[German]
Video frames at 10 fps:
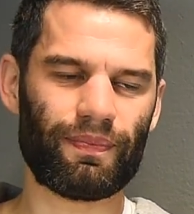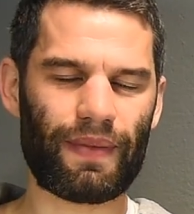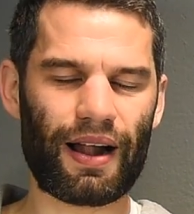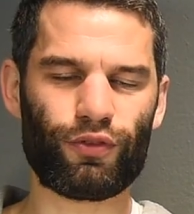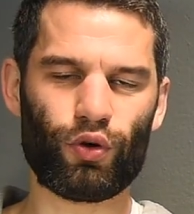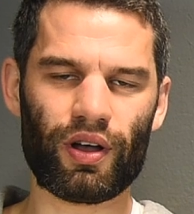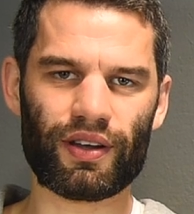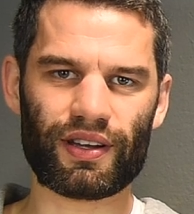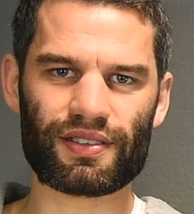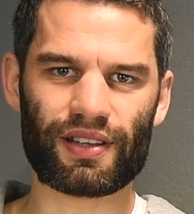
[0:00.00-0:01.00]
mal
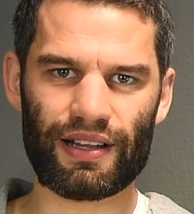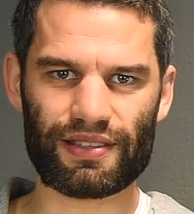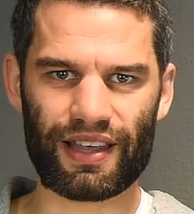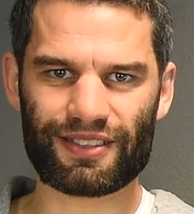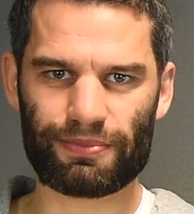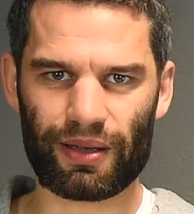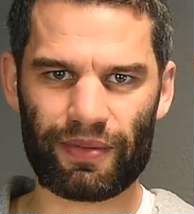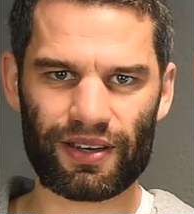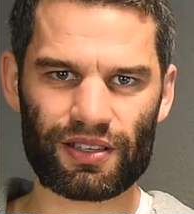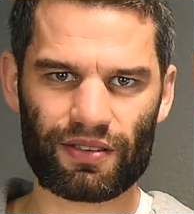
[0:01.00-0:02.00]
vor, das als
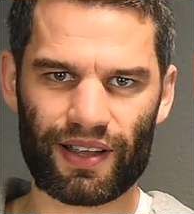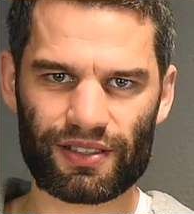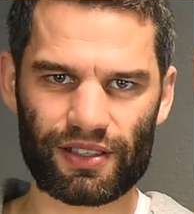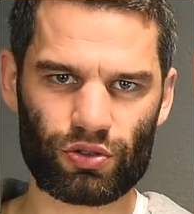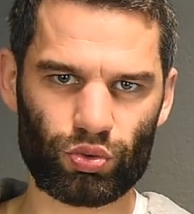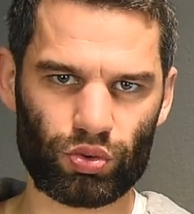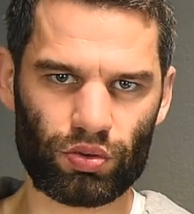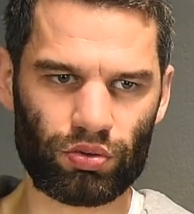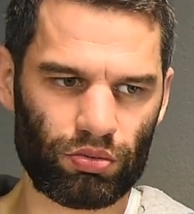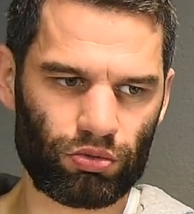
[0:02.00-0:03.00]
Experiment quasi zu